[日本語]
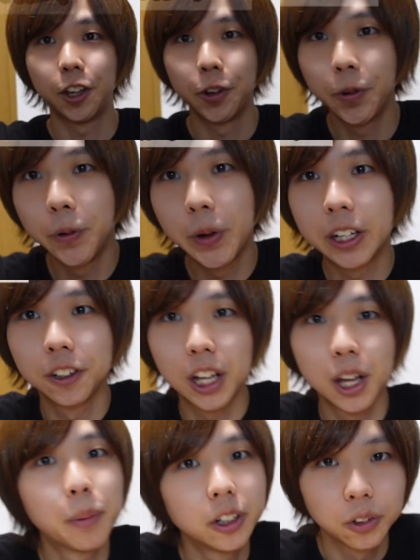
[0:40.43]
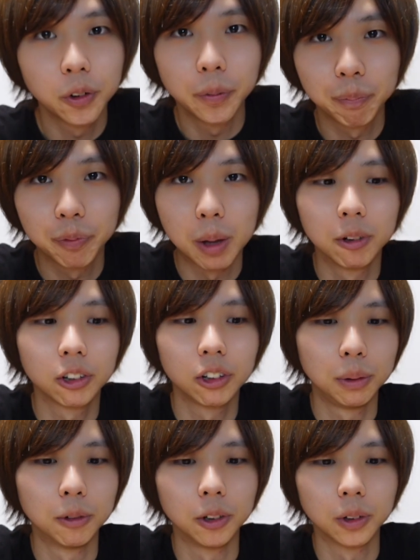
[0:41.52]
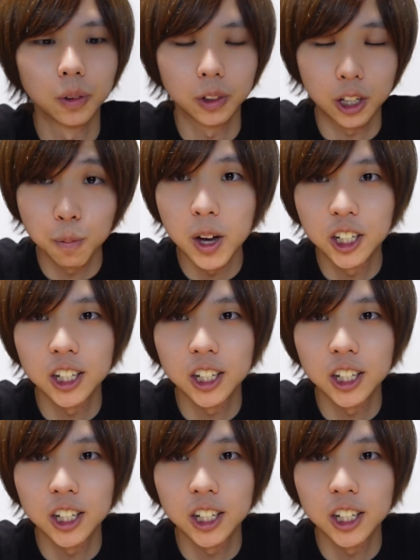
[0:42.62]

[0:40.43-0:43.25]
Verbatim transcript: や、ようやくレイマルの手元にも届きまし